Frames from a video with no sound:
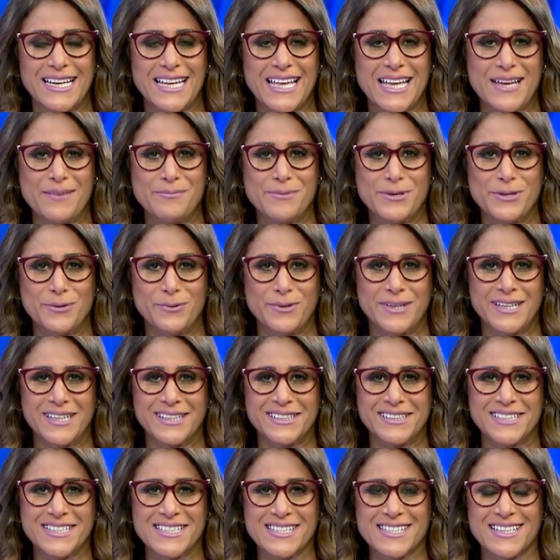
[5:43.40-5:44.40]
الخبير
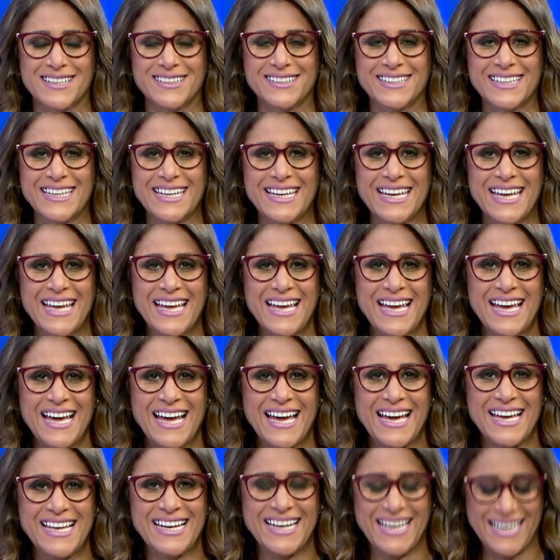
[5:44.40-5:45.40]
الاقتصادي
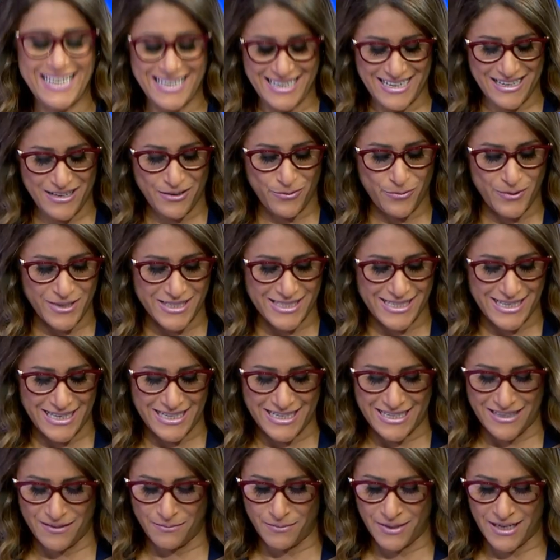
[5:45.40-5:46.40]
أهلا
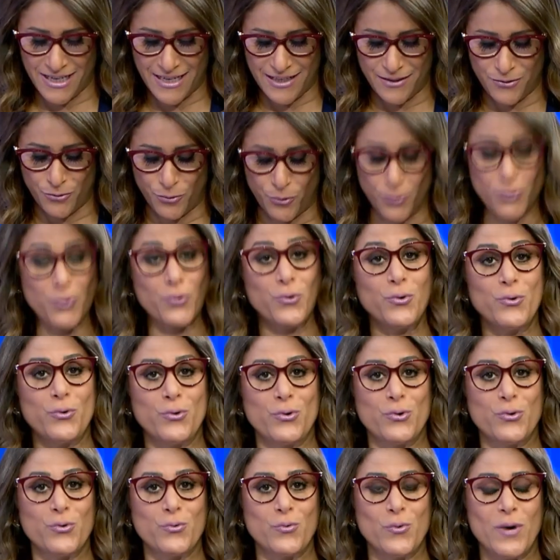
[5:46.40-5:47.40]
وسهلا بك
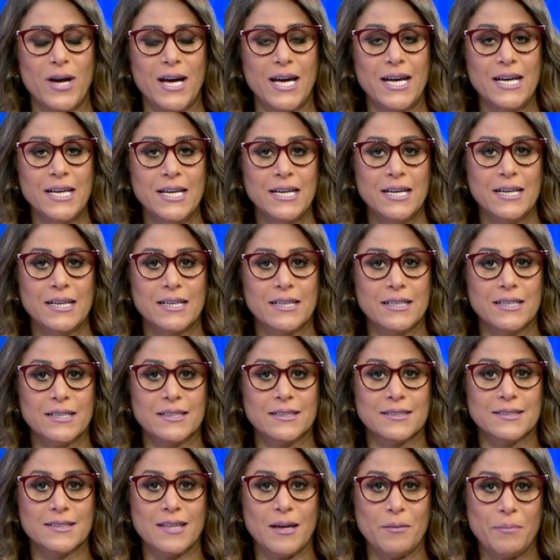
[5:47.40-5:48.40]
دكتور
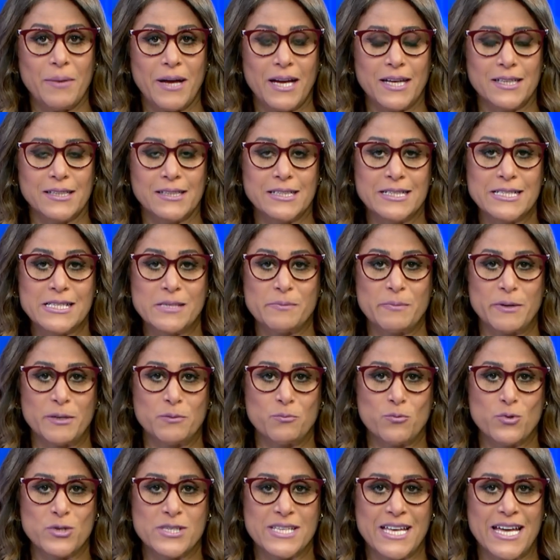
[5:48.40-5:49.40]
وطبعا نسبة
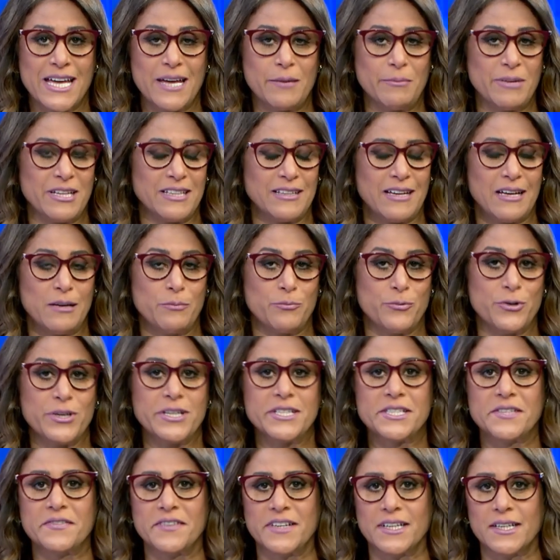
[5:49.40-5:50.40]
مساهمة
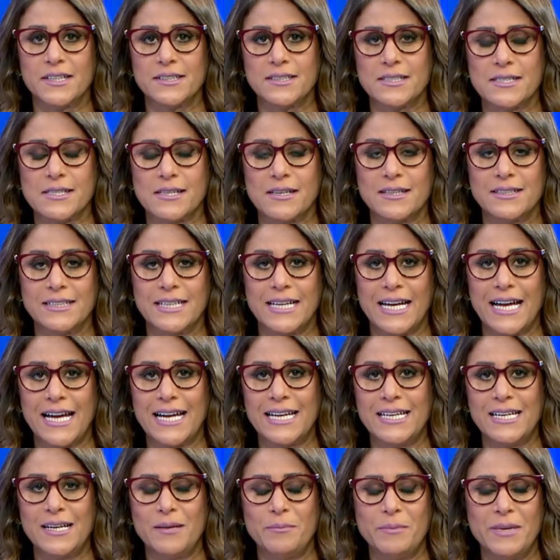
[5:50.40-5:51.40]
البريكس في الاقتصاد
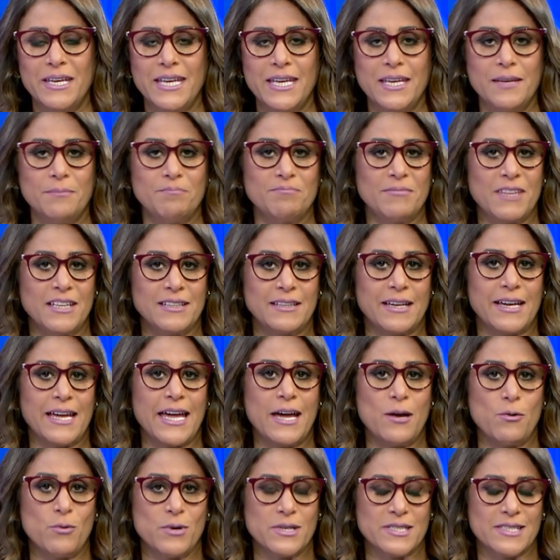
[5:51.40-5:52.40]
العالمي
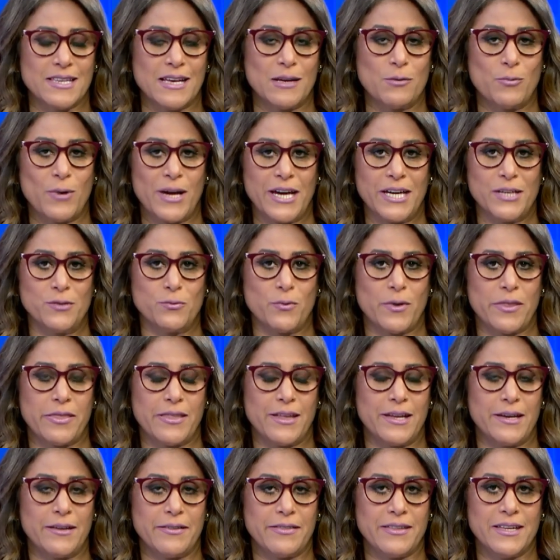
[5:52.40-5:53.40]
تتجاوز الواحد
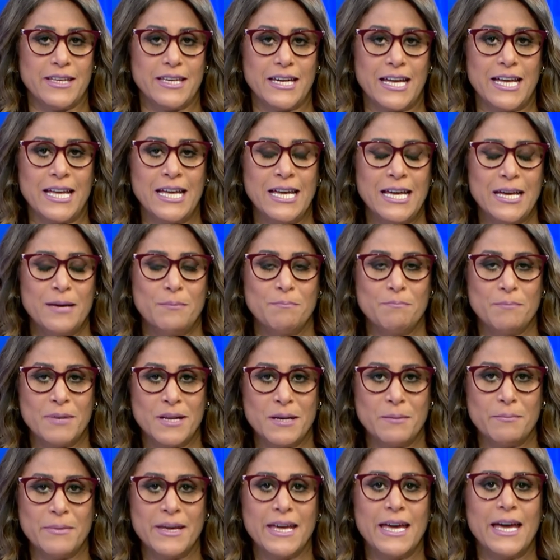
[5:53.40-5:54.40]
والثلاثين
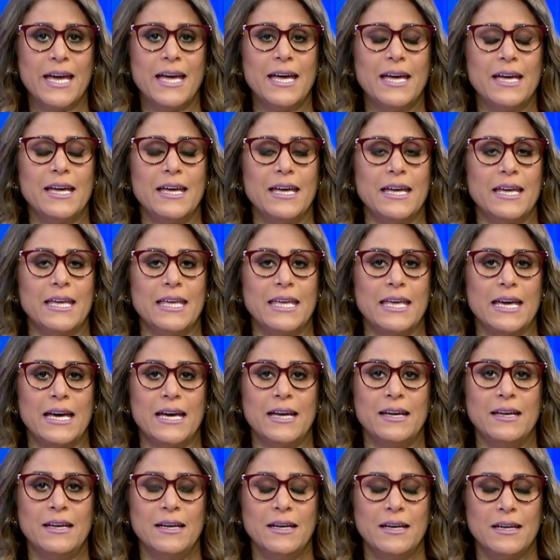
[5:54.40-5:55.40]
بالمئة هي